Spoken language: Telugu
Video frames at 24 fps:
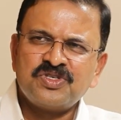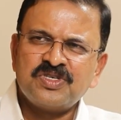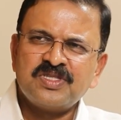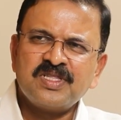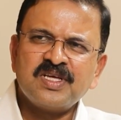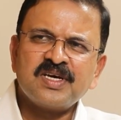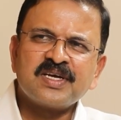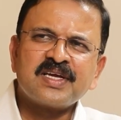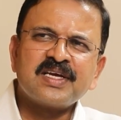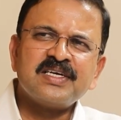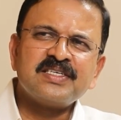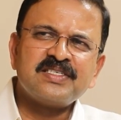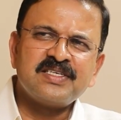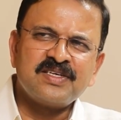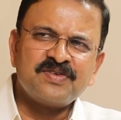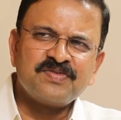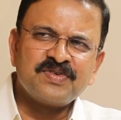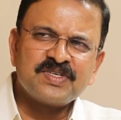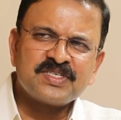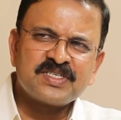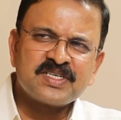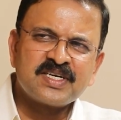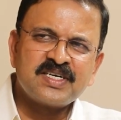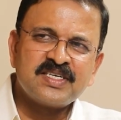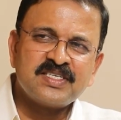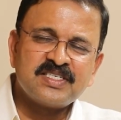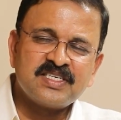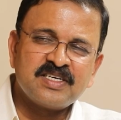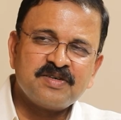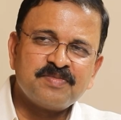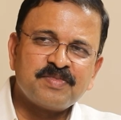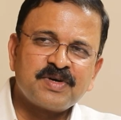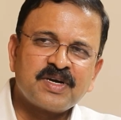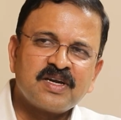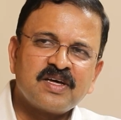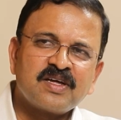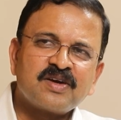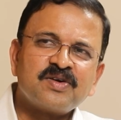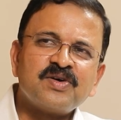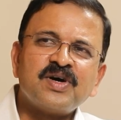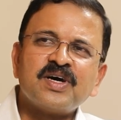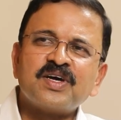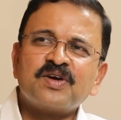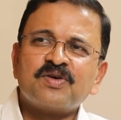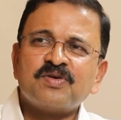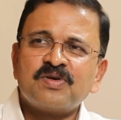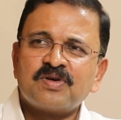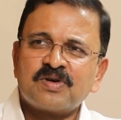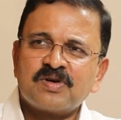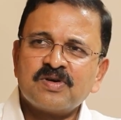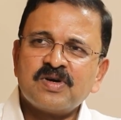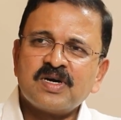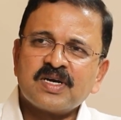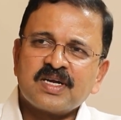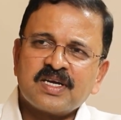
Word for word: వచ్చింది ఆ కేసు ఇన్వెస్టిగేట్ చేయమన్నారు హైకోర్టు